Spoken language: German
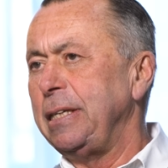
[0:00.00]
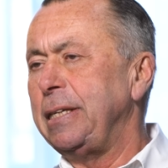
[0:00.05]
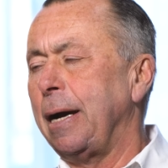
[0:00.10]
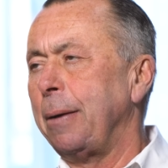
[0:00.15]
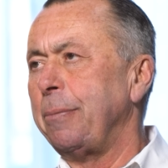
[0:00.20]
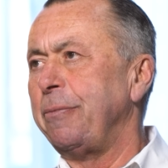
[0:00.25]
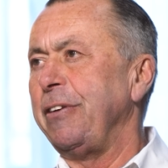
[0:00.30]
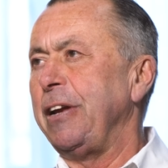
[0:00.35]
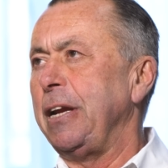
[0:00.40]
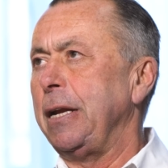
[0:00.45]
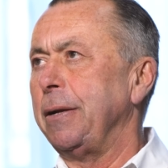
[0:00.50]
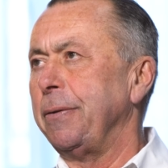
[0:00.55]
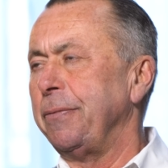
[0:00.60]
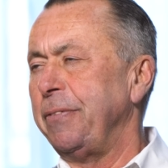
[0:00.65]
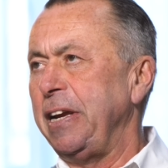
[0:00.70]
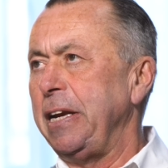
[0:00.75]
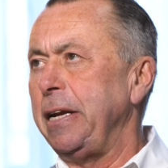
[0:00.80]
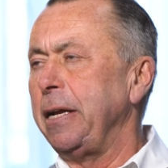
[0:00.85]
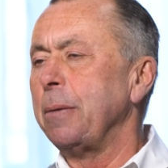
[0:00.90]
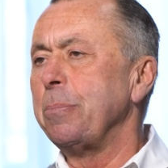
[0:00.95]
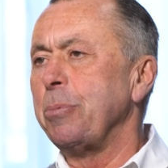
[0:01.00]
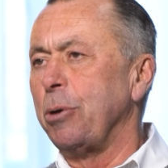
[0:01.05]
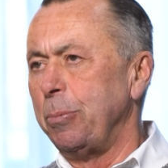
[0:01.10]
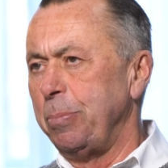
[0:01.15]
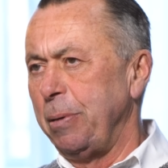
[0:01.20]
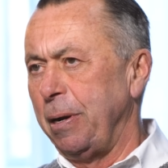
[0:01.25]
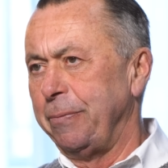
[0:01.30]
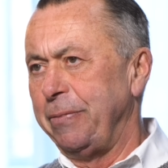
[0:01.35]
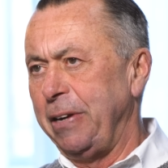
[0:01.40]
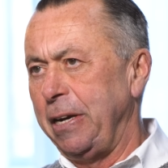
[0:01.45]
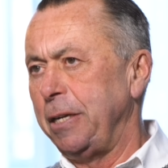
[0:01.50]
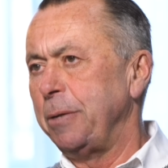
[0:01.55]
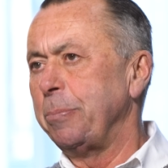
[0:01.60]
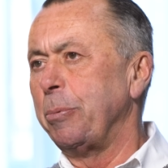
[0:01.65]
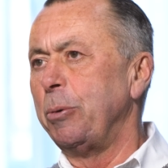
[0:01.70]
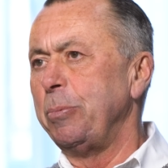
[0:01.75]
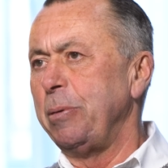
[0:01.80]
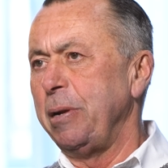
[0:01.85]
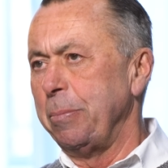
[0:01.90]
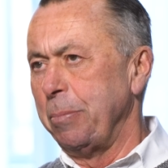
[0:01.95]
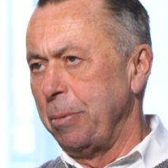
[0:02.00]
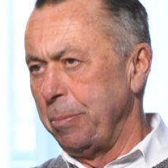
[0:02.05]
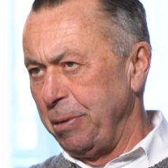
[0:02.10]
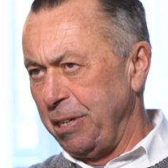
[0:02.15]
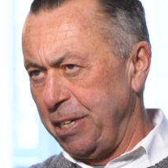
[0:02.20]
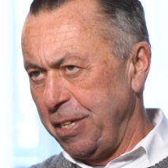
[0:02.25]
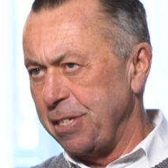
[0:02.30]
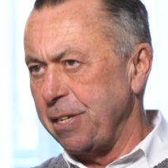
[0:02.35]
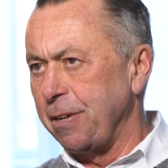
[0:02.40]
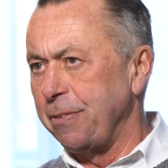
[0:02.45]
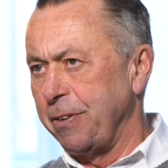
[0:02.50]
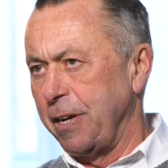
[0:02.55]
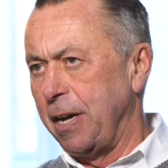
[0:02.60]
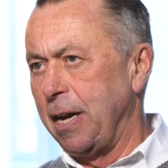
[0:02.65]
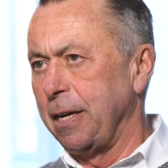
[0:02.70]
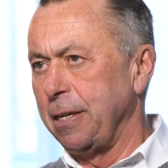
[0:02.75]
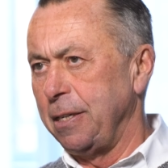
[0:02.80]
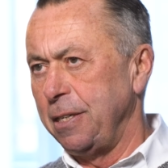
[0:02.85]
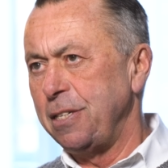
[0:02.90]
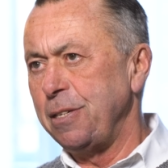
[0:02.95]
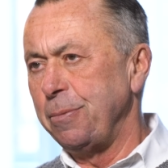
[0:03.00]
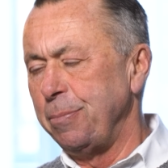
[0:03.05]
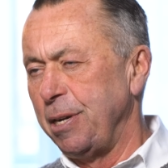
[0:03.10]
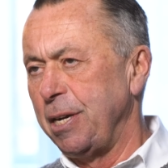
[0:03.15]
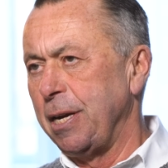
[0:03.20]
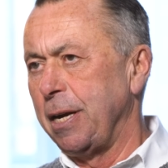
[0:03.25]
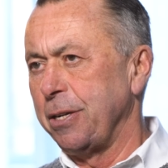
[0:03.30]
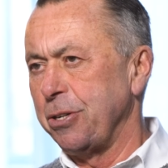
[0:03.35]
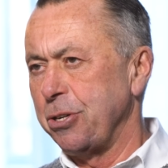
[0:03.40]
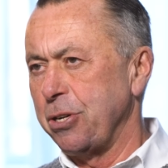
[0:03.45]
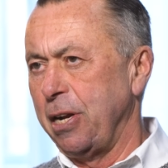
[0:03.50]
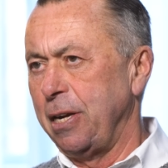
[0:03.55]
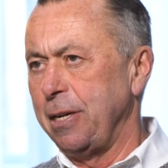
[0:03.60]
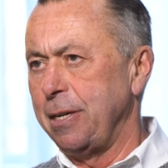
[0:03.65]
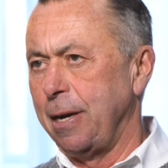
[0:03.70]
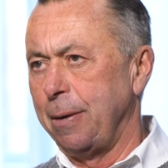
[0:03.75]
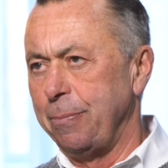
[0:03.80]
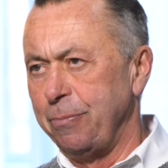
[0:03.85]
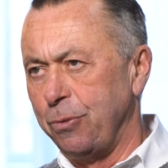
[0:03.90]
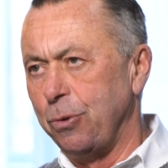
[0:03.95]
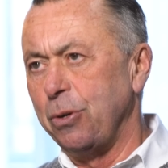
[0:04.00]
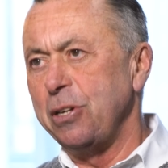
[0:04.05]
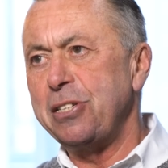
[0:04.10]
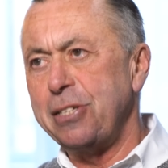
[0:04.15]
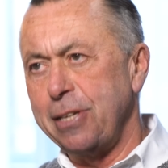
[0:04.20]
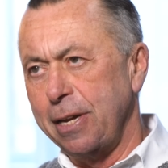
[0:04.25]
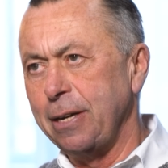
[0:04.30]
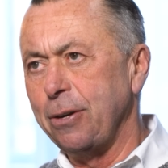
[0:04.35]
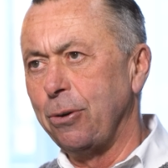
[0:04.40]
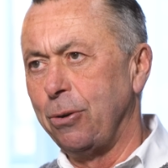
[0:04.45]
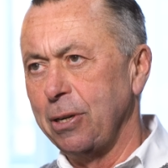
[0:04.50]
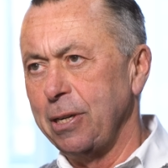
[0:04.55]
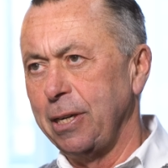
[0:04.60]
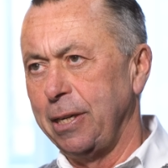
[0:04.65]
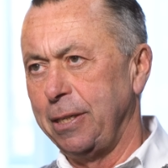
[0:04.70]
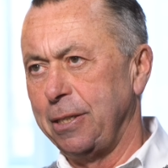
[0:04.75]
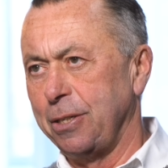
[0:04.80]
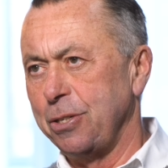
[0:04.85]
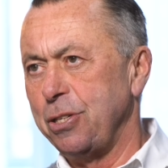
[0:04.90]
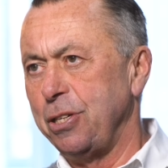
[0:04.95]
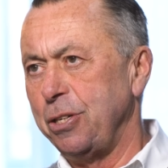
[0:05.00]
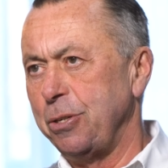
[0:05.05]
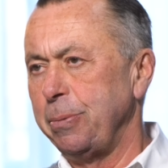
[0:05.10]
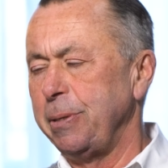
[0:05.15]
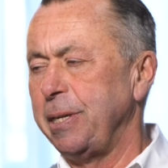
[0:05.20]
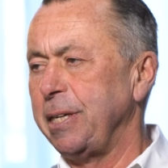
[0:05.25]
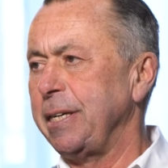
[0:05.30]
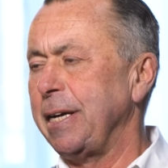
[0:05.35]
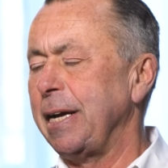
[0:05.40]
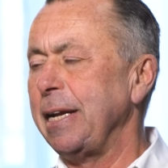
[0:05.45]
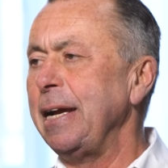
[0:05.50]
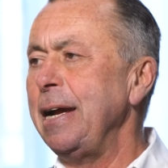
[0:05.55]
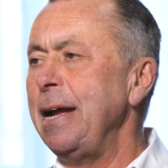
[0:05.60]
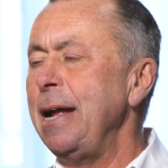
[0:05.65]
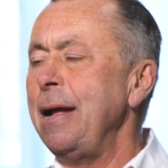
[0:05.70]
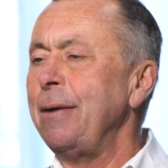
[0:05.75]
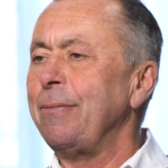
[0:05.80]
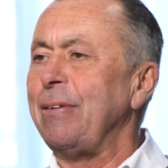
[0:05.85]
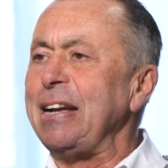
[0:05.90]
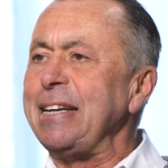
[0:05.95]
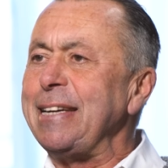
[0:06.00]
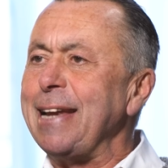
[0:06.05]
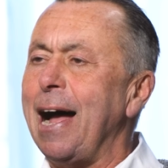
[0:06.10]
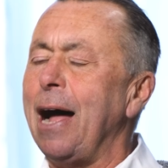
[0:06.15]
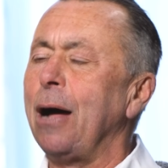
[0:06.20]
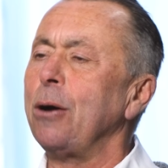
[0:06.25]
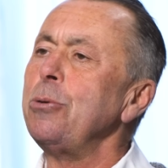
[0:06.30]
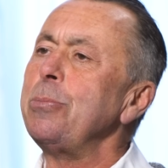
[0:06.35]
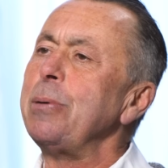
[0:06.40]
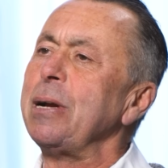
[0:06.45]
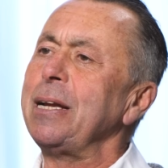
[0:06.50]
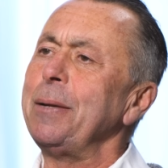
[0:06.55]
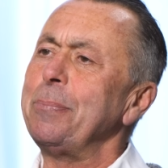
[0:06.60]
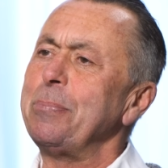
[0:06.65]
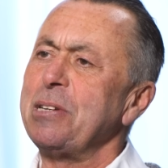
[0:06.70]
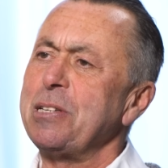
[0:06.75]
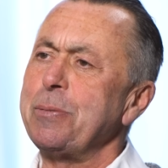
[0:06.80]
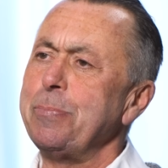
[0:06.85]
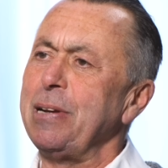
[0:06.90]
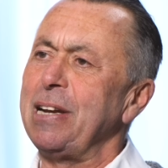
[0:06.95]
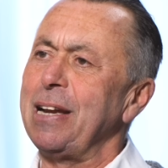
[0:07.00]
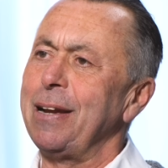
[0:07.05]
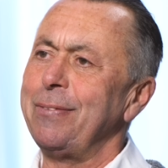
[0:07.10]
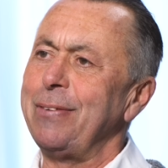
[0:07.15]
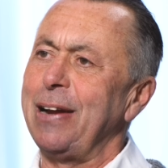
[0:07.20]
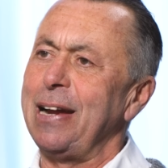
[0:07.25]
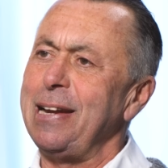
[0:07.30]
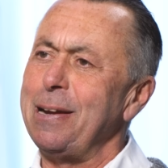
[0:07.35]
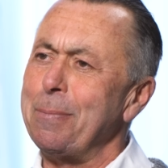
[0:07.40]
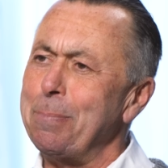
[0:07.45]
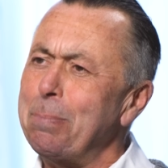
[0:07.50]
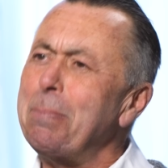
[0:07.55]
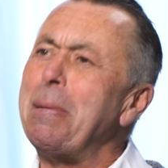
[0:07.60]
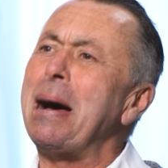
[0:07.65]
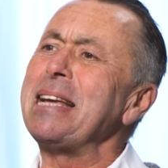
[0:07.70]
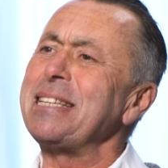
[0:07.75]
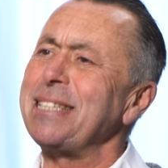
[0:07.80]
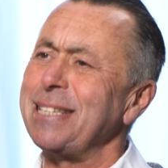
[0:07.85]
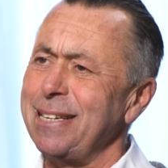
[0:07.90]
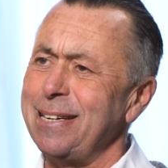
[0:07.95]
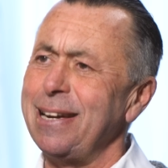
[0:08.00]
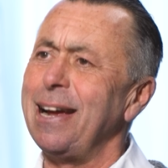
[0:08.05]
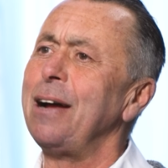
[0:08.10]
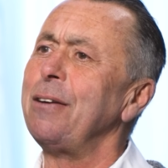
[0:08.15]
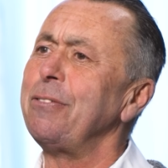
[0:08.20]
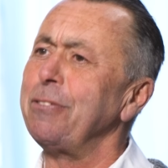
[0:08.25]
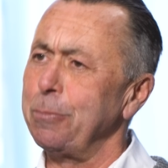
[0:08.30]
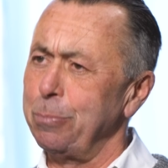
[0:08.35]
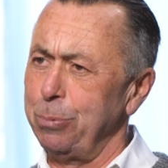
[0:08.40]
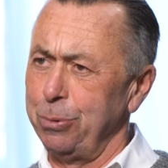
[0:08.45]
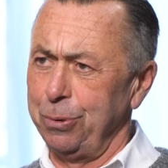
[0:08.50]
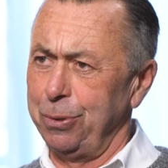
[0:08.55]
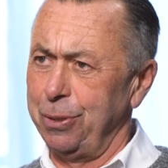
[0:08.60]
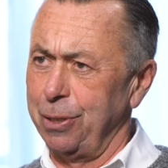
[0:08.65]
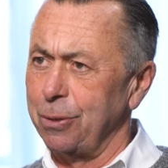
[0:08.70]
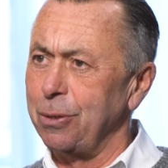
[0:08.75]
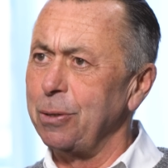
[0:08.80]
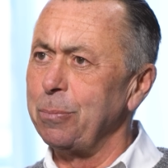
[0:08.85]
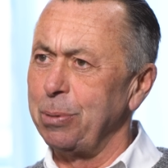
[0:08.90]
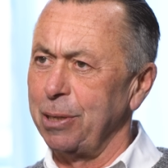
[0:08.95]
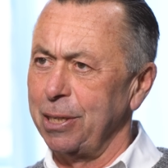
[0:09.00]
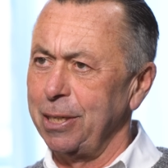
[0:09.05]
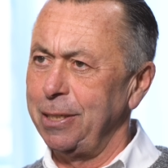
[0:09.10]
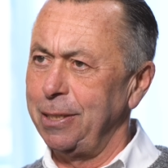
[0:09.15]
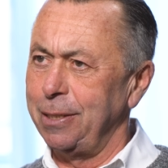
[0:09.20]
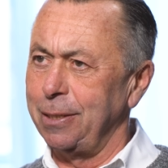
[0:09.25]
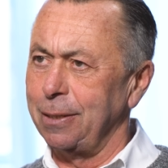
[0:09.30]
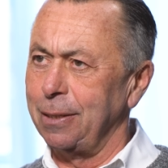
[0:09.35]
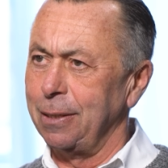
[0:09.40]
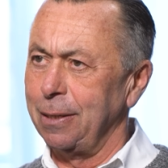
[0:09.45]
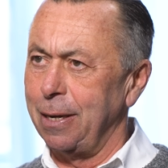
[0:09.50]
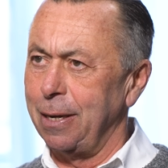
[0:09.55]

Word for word: ich habe wen, wenige Proble wenig Probleme mit dieser Frage, die Sie mir da gestellt haben, wo ist denn konkret das die Schwierigkeit? Weil darüber gibt es mittlerweile massenhaft Bücher und Berichte. Berichte.